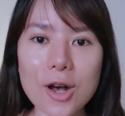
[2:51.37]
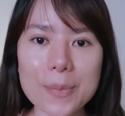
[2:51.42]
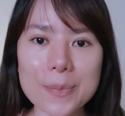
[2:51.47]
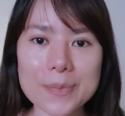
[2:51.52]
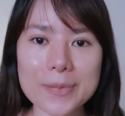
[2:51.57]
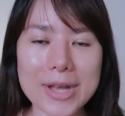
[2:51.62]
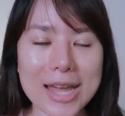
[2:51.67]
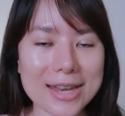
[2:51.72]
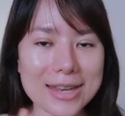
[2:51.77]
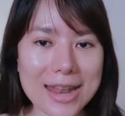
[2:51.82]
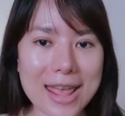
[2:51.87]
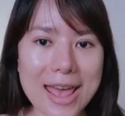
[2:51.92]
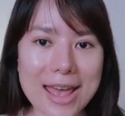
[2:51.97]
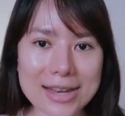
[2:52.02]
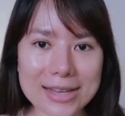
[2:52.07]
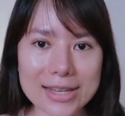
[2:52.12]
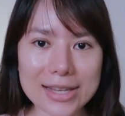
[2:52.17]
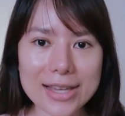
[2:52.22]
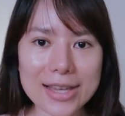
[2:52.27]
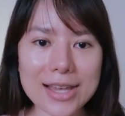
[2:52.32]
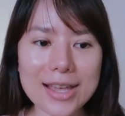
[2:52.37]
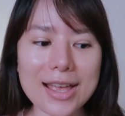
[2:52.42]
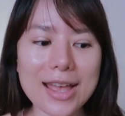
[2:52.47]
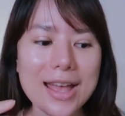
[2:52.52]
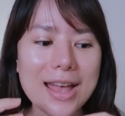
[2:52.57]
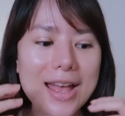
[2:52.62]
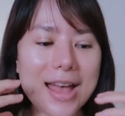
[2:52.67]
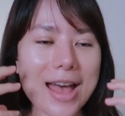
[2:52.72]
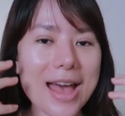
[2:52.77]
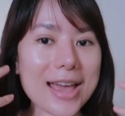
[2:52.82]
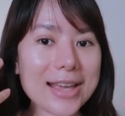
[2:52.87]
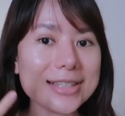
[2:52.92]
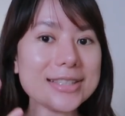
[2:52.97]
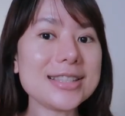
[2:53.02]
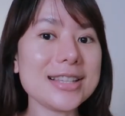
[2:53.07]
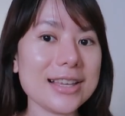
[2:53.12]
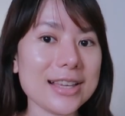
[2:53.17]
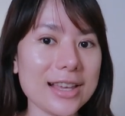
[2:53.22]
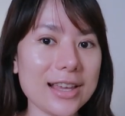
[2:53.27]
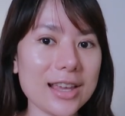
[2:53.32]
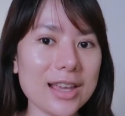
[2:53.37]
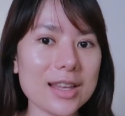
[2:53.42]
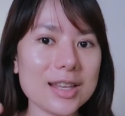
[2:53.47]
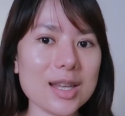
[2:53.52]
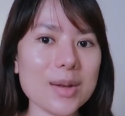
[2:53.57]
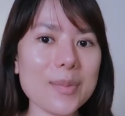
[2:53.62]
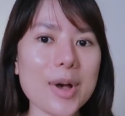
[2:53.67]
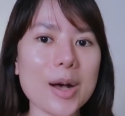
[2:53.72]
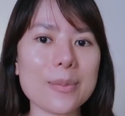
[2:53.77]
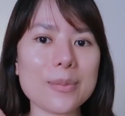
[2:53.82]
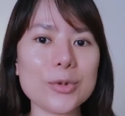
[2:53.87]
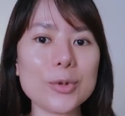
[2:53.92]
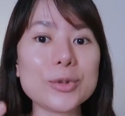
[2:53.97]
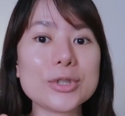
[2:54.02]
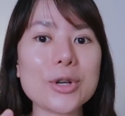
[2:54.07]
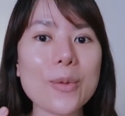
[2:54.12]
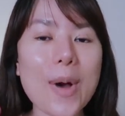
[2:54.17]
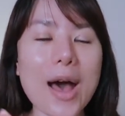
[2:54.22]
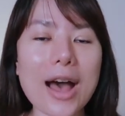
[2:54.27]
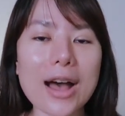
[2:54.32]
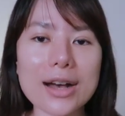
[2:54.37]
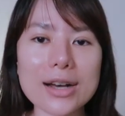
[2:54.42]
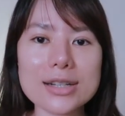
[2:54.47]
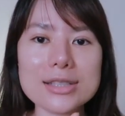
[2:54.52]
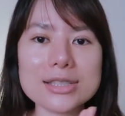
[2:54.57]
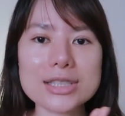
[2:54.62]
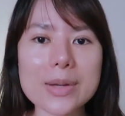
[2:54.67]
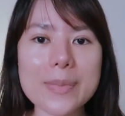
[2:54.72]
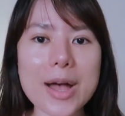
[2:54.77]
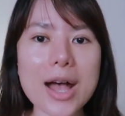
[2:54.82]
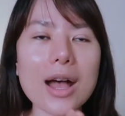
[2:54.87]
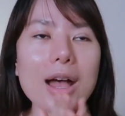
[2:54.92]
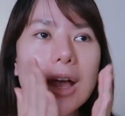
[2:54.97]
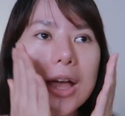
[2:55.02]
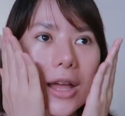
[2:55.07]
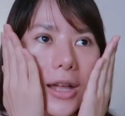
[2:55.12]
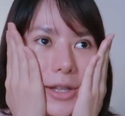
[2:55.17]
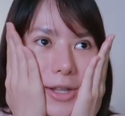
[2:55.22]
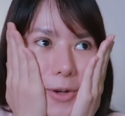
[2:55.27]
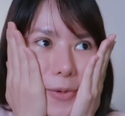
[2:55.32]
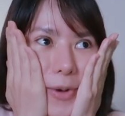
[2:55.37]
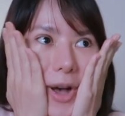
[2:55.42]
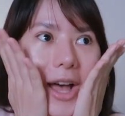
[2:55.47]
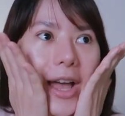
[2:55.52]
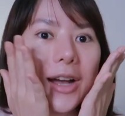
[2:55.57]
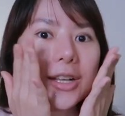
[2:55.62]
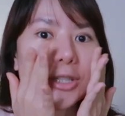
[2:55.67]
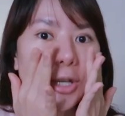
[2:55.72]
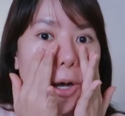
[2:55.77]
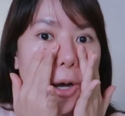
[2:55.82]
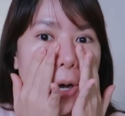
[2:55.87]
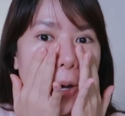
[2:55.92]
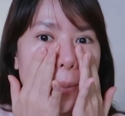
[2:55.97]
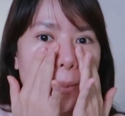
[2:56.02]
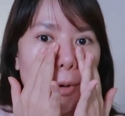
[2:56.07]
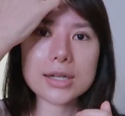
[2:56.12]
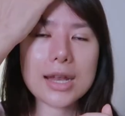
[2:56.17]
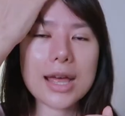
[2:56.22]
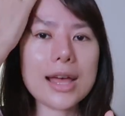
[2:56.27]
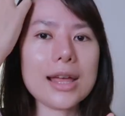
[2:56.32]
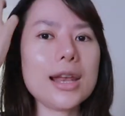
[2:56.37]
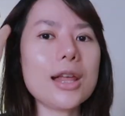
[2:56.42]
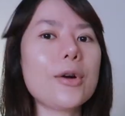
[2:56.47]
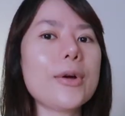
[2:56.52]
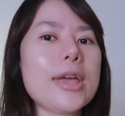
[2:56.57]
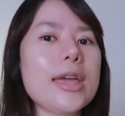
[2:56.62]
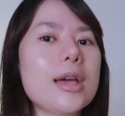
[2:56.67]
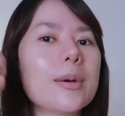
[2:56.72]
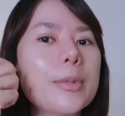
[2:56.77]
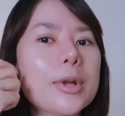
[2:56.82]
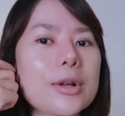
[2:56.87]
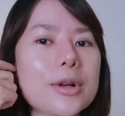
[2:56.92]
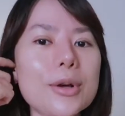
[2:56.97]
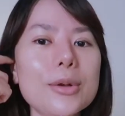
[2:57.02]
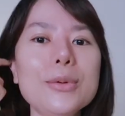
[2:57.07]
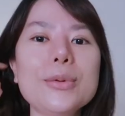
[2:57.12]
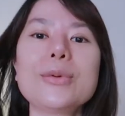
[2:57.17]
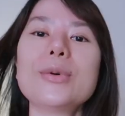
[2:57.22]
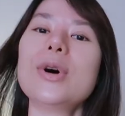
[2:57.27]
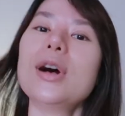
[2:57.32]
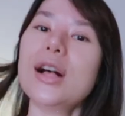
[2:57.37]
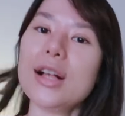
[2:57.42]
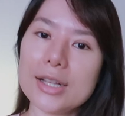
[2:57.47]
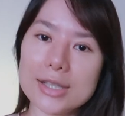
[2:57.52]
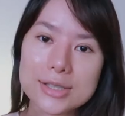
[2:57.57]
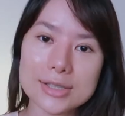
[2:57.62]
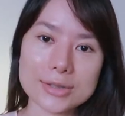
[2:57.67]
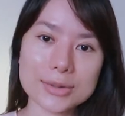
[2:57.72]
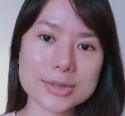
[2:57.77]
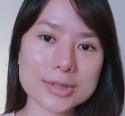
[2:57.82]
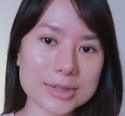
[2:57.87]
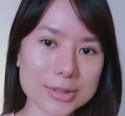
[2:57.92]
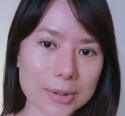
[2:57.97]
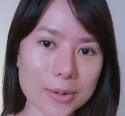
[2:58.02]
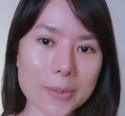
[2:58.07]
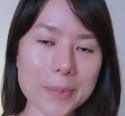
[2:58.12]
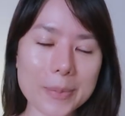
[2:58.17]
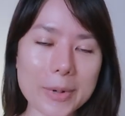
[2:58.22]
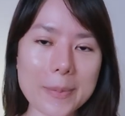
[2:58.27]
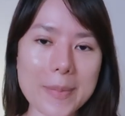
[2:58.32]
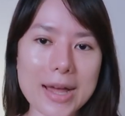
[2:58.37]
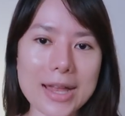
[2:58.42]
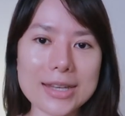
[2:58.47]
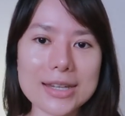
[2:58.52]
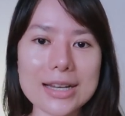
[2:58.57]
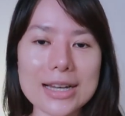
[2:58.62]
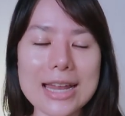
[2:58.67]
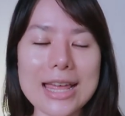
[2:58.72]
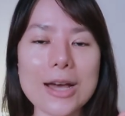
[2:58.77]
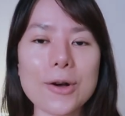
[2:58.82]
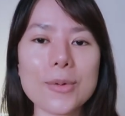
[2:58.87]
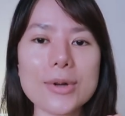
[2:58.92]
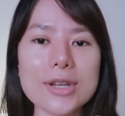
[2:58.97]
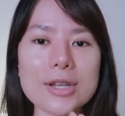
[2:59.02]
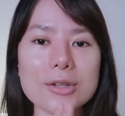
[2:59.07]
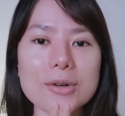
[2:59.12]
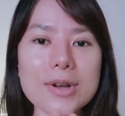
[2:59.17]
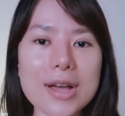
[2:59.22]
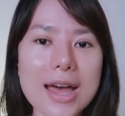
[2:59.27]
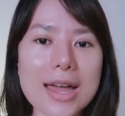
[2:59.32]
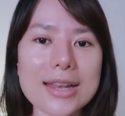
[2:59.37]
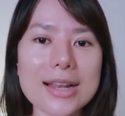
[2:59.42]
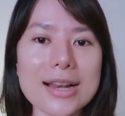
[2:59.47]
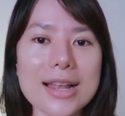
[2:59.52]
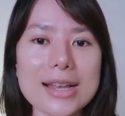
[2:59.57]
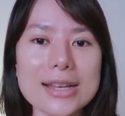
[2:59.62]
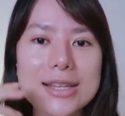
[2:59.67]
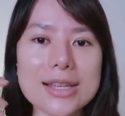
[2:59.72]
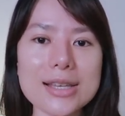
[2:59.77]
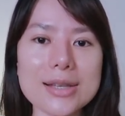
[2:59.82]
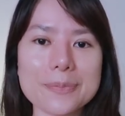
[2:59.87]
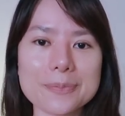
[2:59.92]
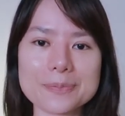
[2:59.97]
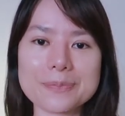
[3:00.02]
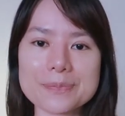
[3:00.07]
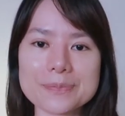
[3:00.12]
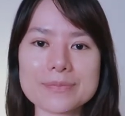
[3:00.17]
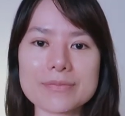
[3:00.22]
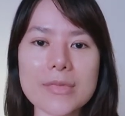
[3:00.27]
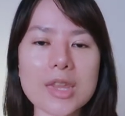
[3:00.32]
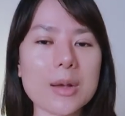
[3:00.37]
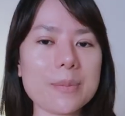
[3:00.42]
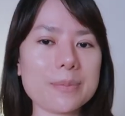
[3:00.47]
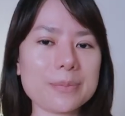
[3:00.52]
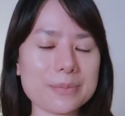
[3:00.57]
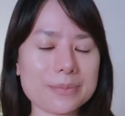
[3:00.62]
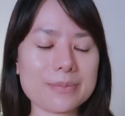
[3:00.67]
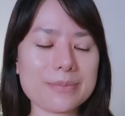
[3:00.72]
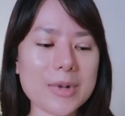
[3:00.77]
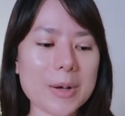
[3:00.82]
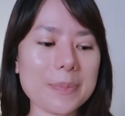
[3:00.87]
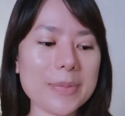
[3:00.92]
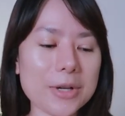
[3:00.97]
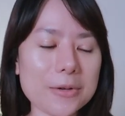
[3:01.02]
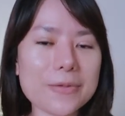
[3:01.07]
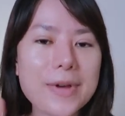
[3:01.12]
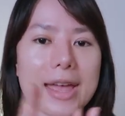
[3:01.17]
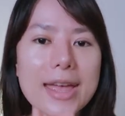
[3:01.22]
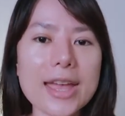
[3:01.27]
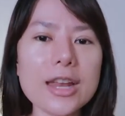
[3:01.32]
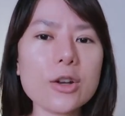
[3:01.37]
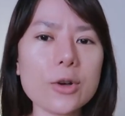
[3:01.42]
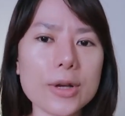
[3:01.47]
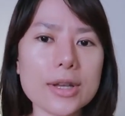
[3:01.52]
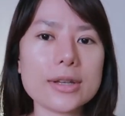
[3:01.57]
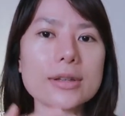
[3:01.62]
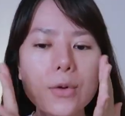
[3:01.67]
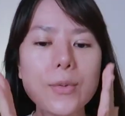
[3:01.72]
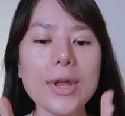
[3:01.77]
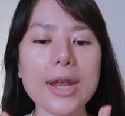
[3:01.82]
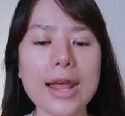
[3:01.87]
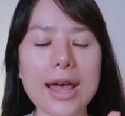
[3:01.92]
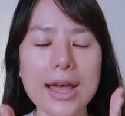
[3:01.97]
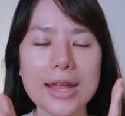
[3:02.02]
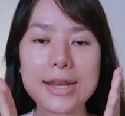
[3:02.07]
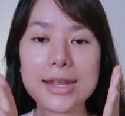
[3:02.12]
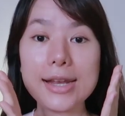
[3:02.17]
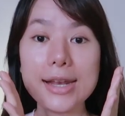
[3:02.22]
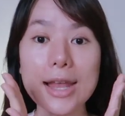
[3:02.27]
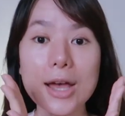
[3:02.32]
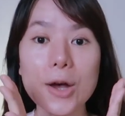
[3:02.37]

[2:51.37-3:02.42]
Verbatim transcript: ชอบกันแดดที่ให้สีที่แบบดูสว่างขึ้นใช่ปะแต่ฟ้าเราชอบคือหน้าเราเองมันก็ดูสุดโทรมประมาณนึงแล้วก็เลยต้องการอะไรที่มาเปิดไฟให้หน่อยยิ่งเวลาที่